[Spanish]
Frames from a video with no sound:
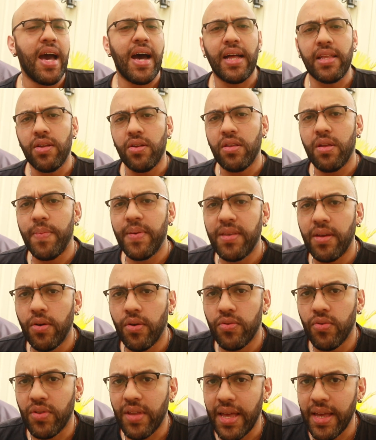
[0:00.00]
¿A ti no te pasa
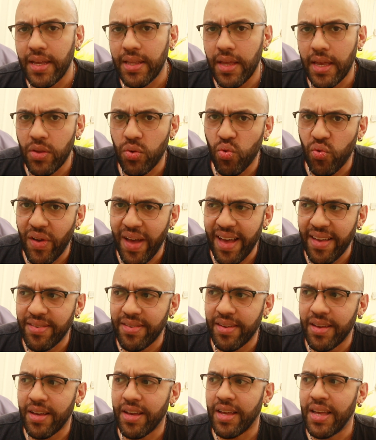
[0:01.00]
cuando tú estás en, tu
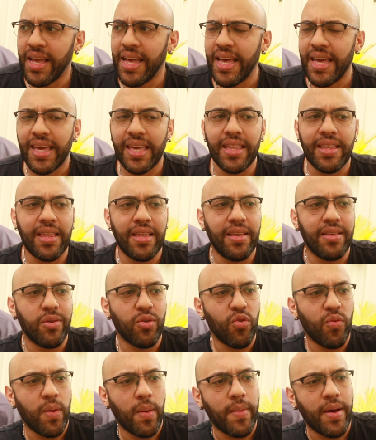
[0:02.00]
casa que te dice
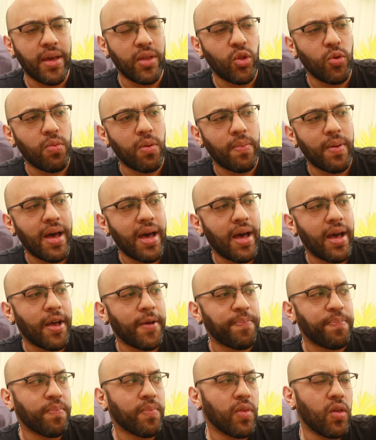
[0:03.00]
tu mamá y tu
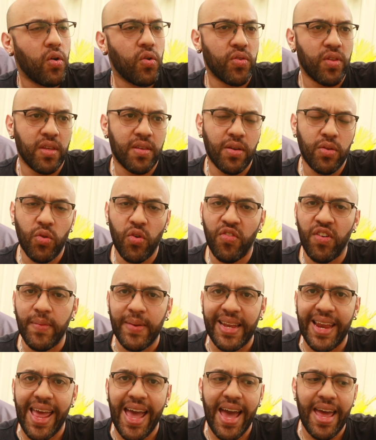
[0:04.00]
papá o te dicen tus
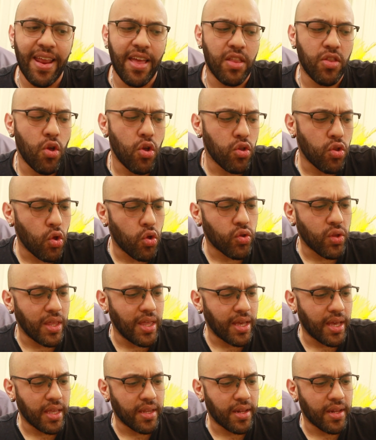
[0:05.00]
familiares, no, no, tienes que